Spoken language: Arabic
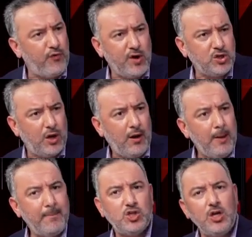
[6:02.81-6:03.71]
فاشل
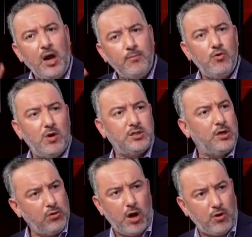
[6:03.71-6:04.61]
ماشي نحمو
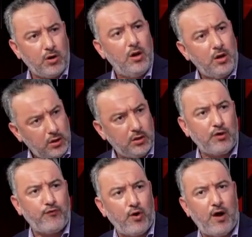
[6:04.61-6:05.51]
الوزير والاخر
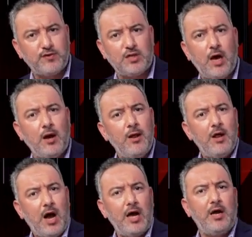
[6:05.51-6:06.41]
نطفروها في الصغار
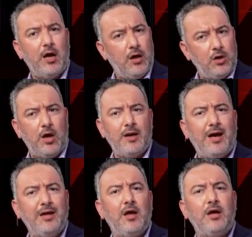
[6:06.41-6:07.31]
انا
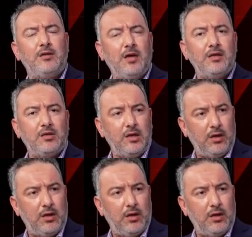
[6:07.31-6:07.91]
انا عندي عندي